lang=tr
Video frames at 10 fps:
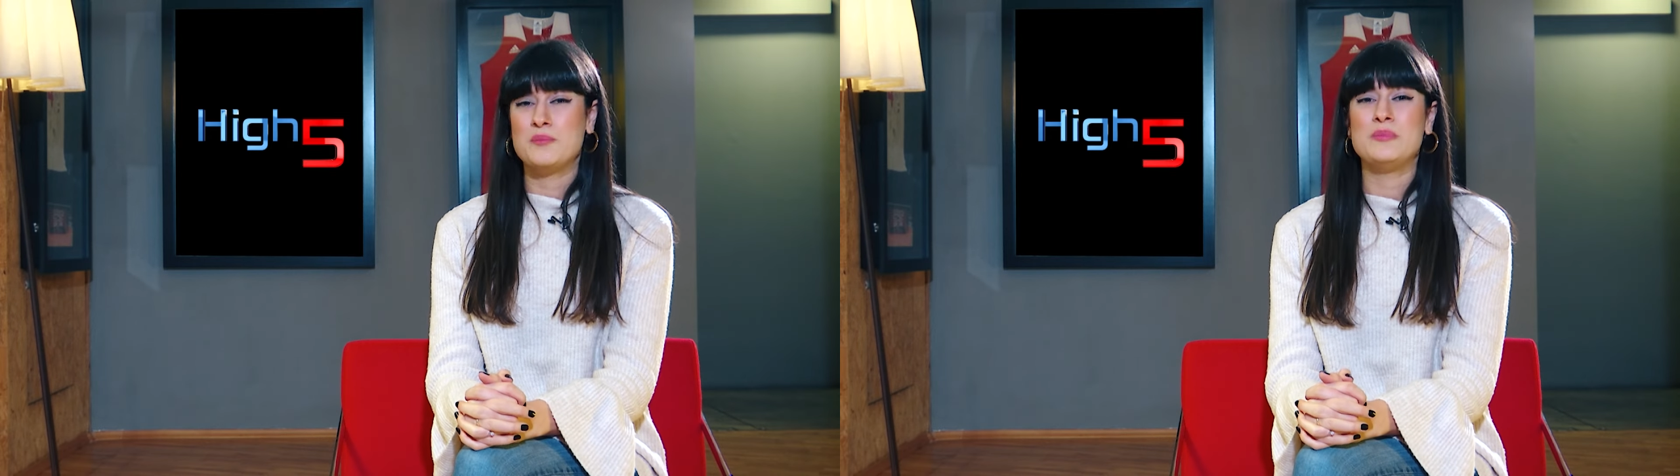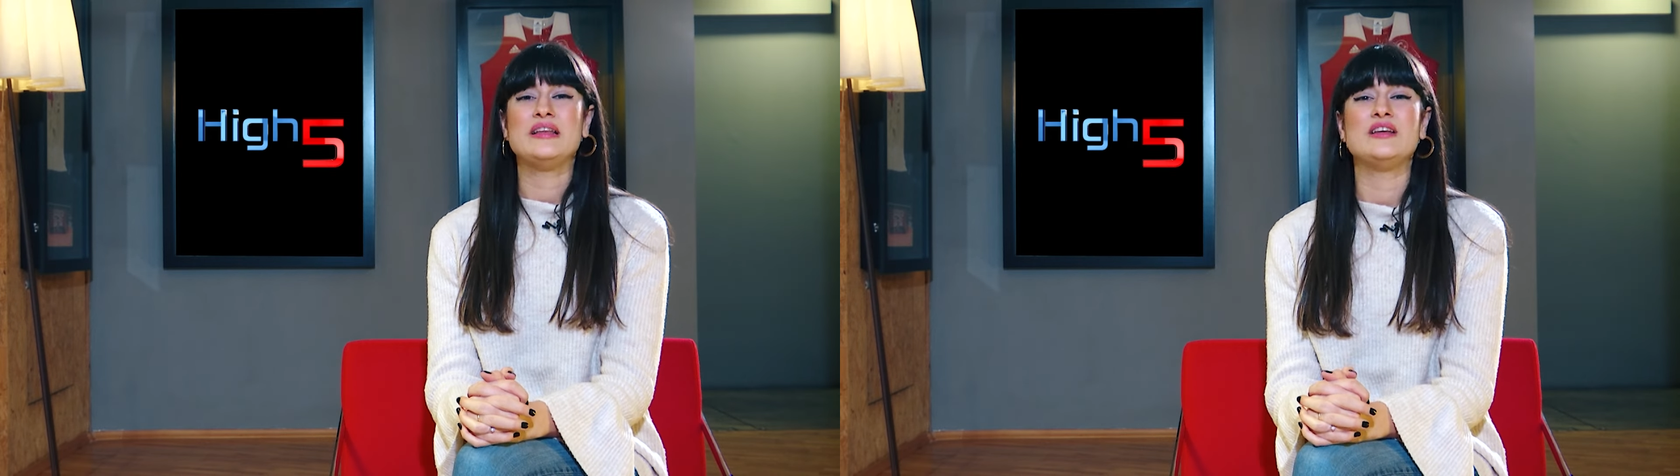
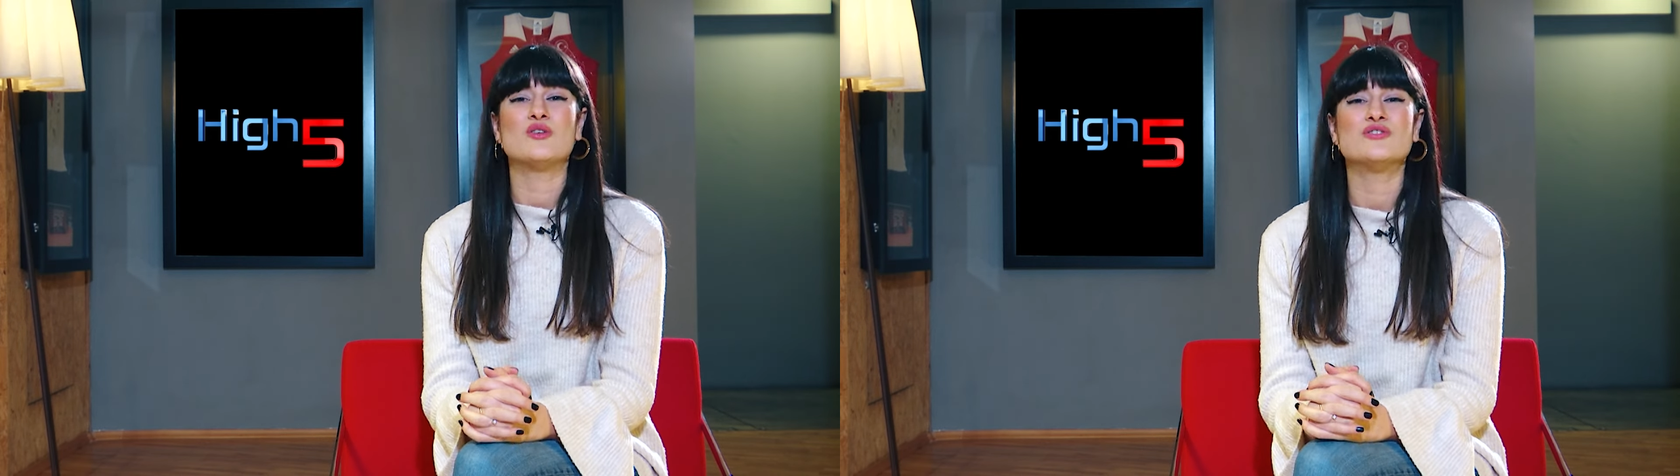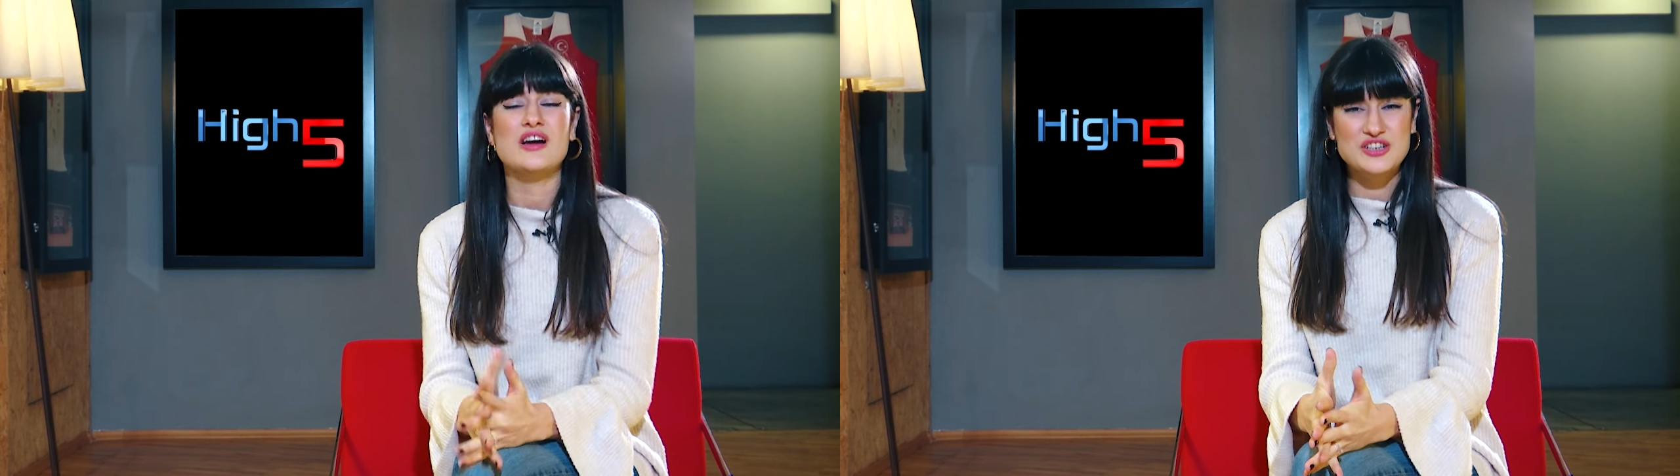
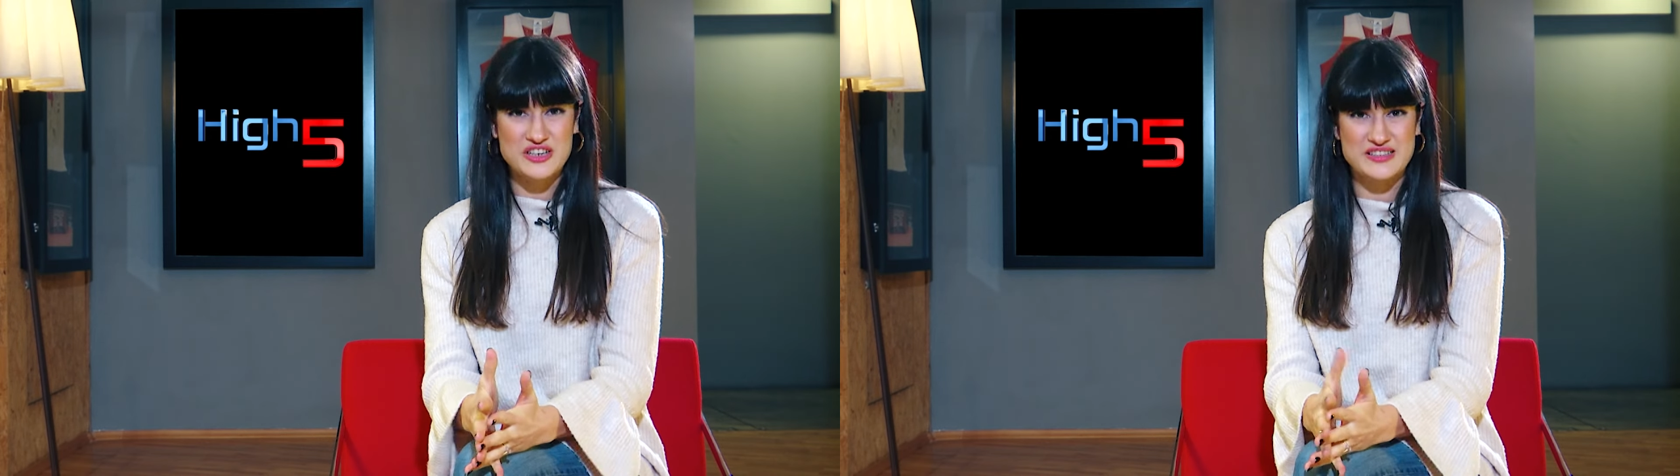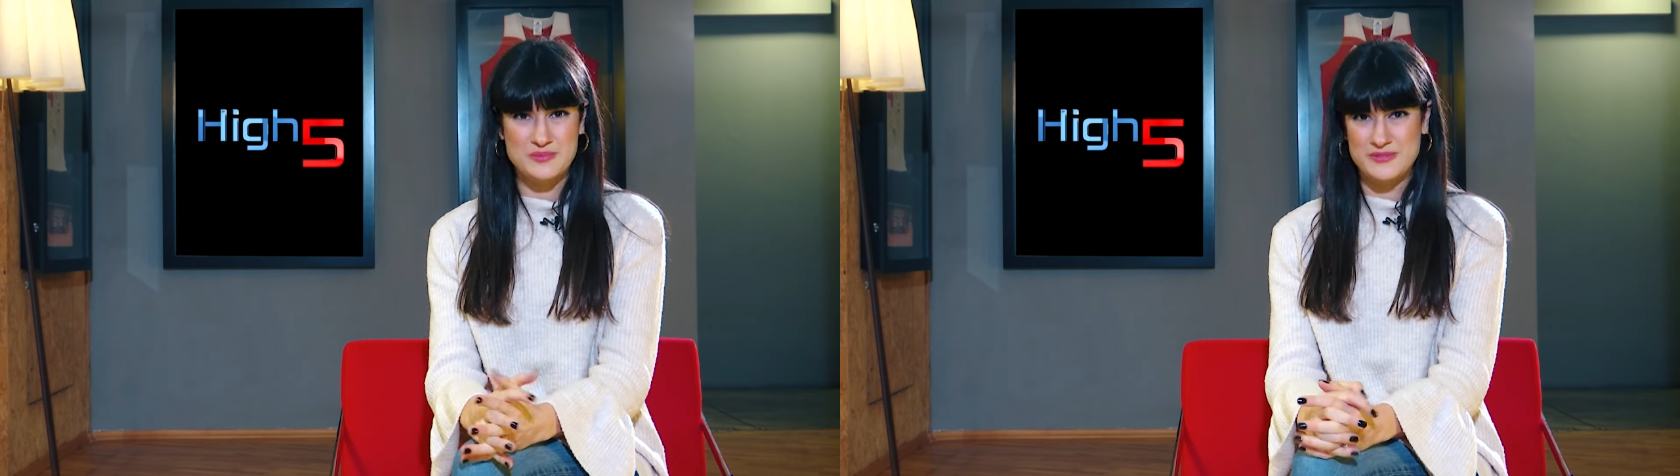Milyonlarca
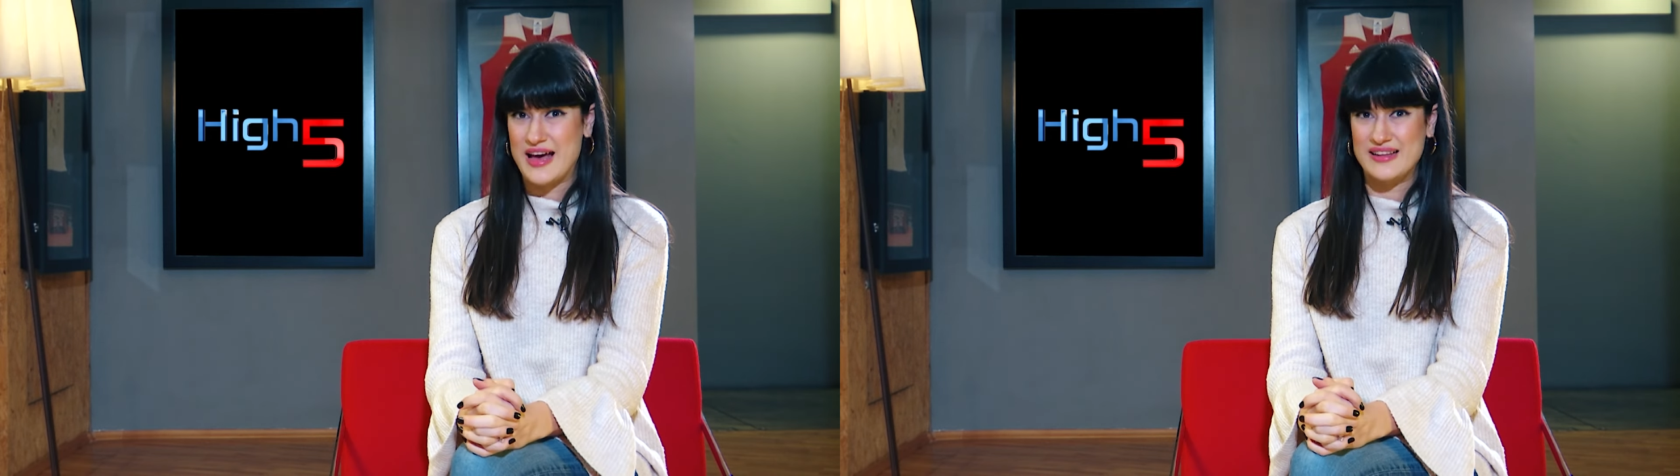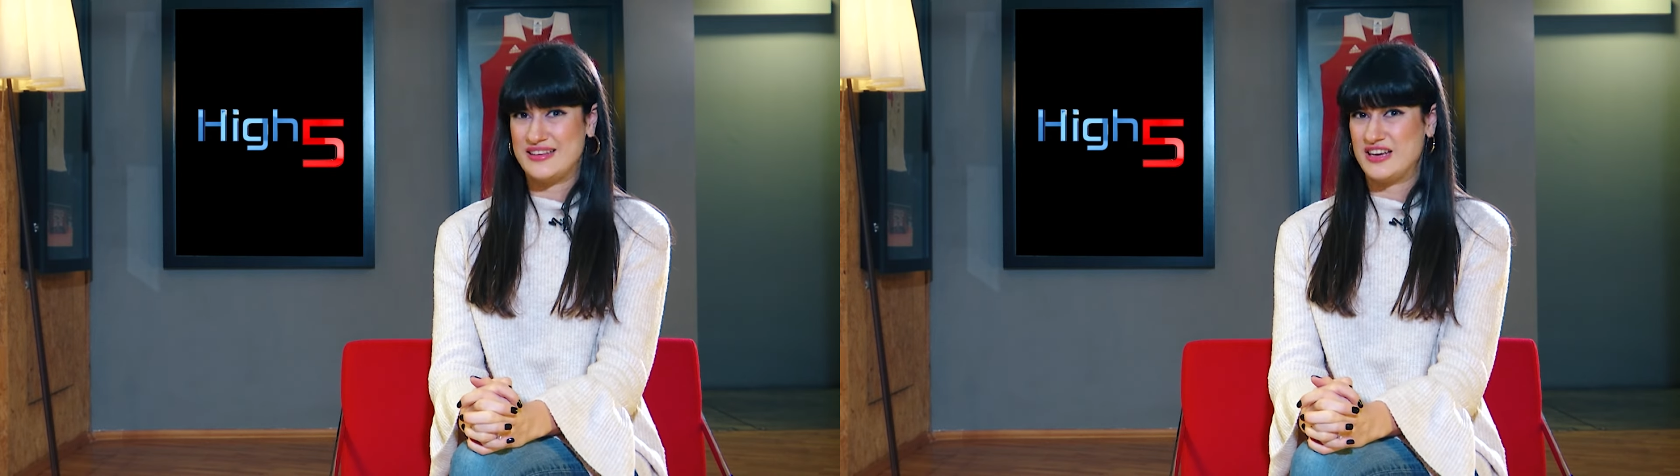isim
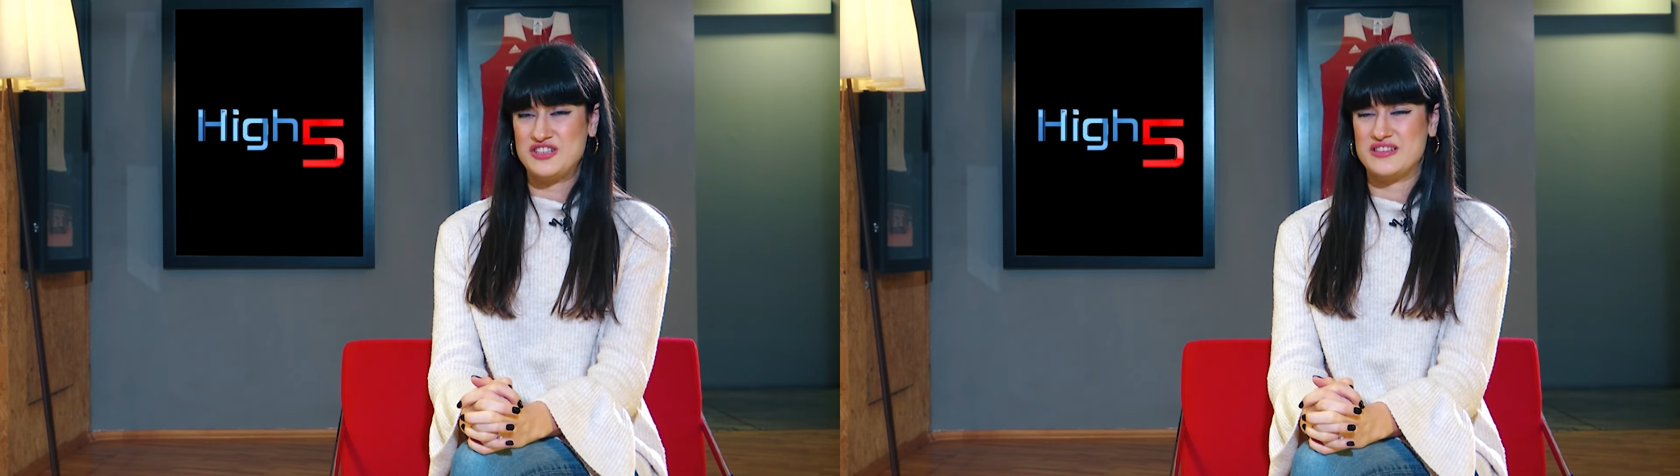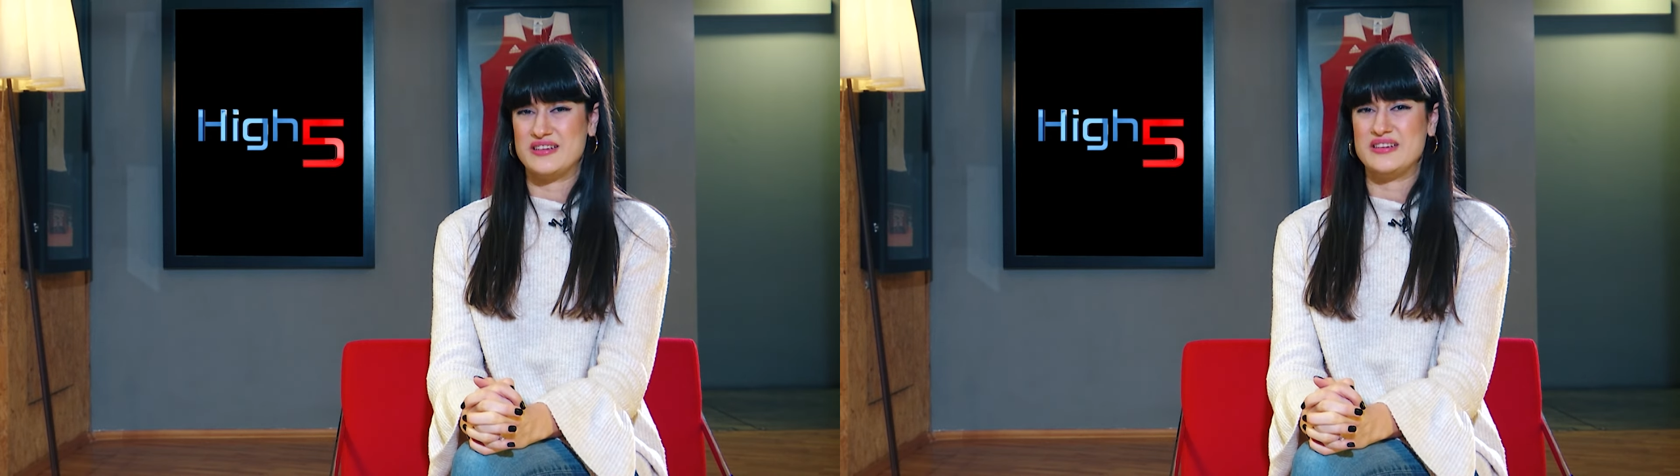geldi
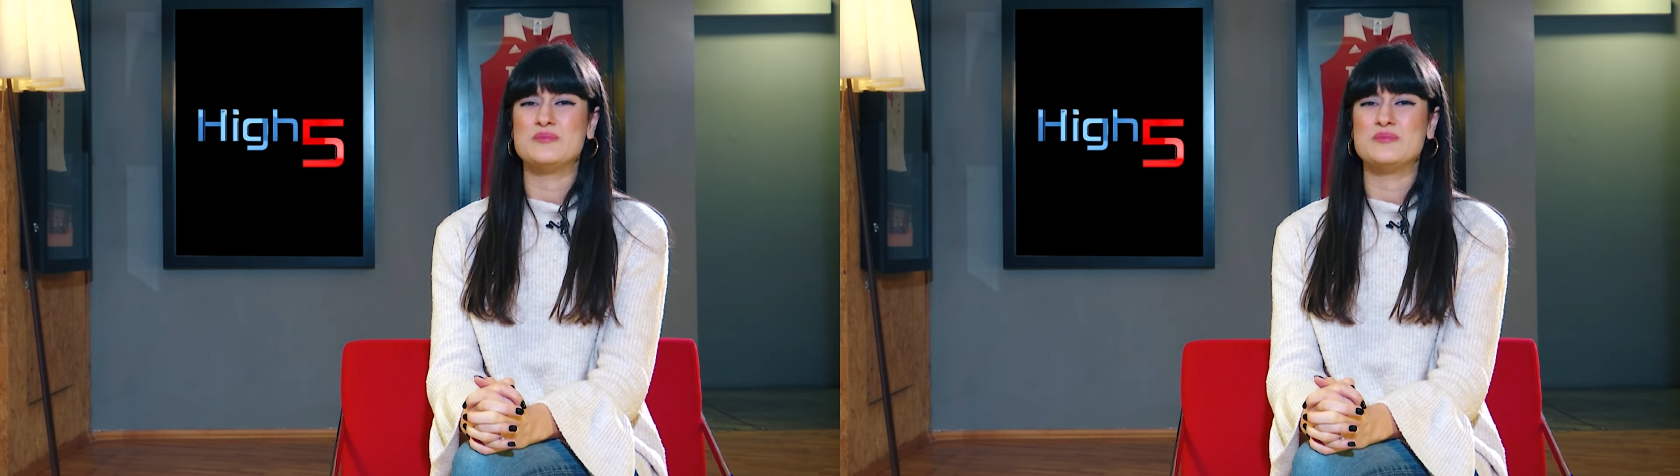geçti